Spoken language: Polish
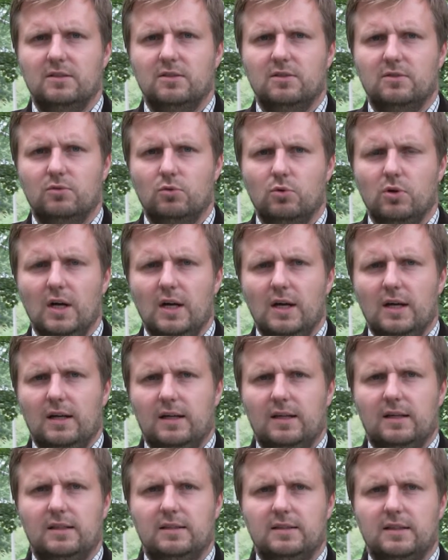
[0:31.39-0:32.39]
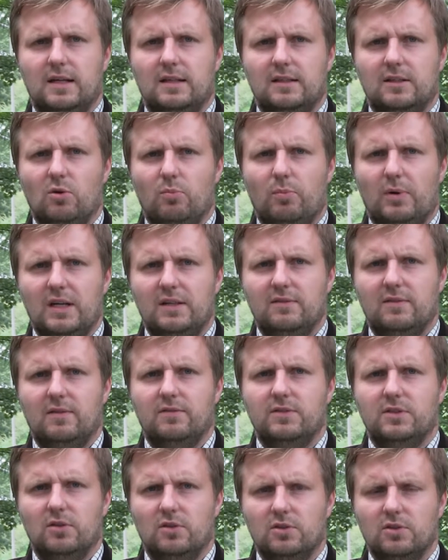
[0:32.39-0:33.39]
Znowu cena tego
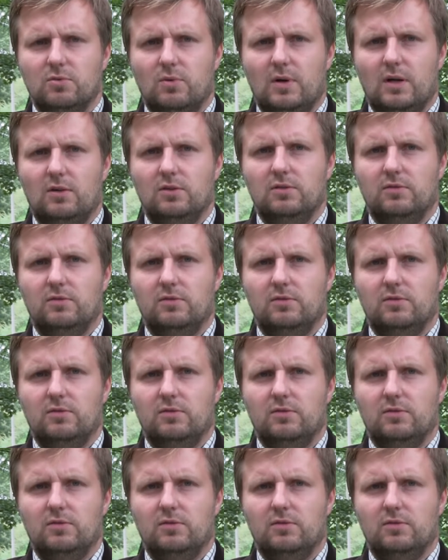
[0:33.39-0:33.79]
paliwa wzrosła